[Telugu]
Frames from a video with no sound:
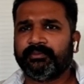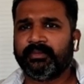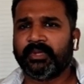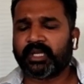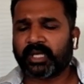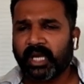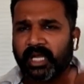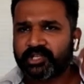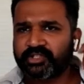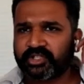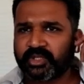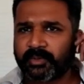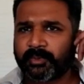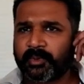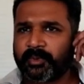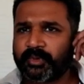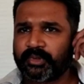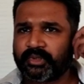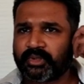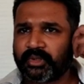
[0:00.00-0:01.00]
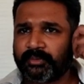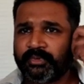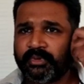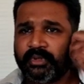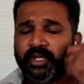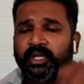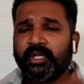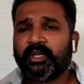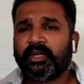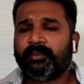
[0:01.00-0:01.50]
మీరు రాష్ట్ర ప్రభుత్వం
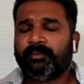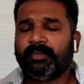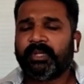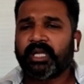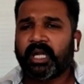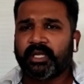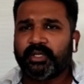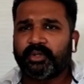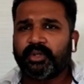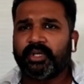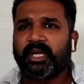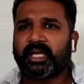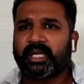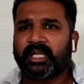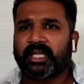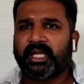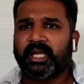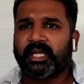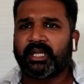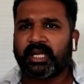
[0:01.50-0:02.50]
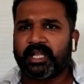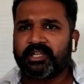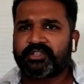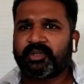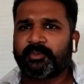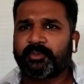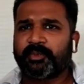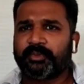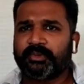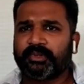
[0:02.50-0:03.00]
మీరు అంటున్నారు కదా
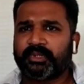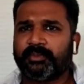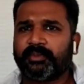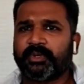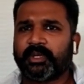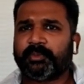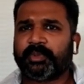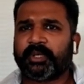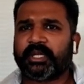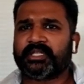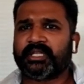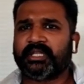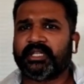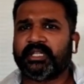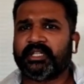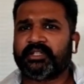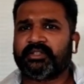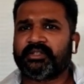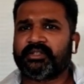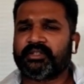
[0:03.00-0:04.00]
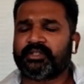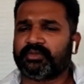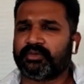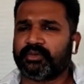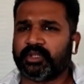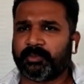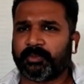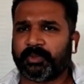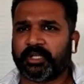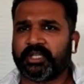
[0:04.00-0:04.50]
రాష్ట్ర ప్రభుత్వం రిప్రజెంటేషన్స్
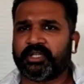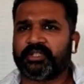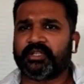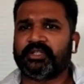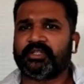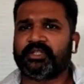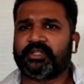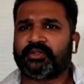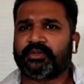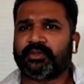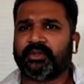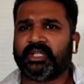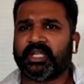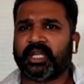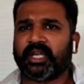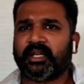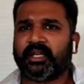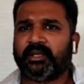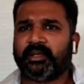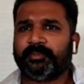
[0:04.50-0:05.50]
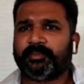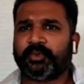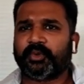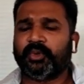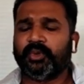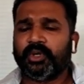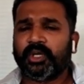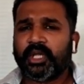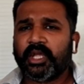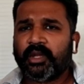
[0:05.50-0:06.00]
ఇస్తుంది పిటిషన్స్ ఇస్తుంది అని
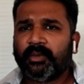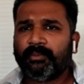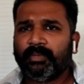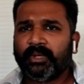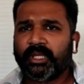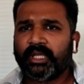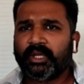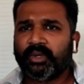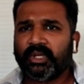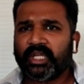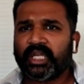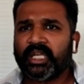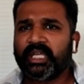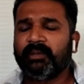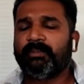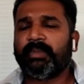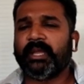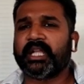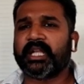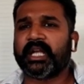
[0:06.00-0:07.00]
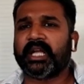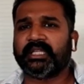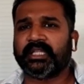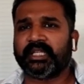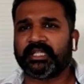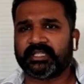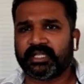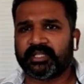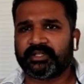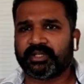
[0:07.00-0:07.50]
అన్నప్పుడు మీరు ఎన్ని
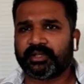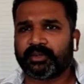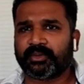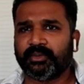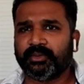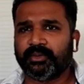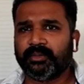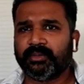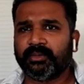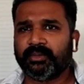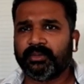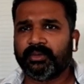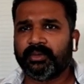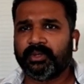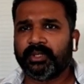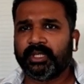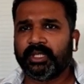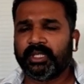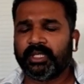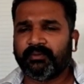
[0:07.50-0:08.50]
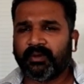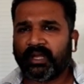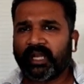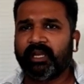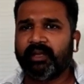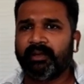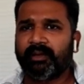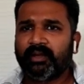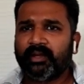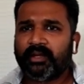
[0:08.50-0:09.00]
బేఖాతరు చేసిర్రు
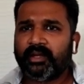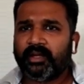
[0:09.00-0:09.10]
ఇవాళ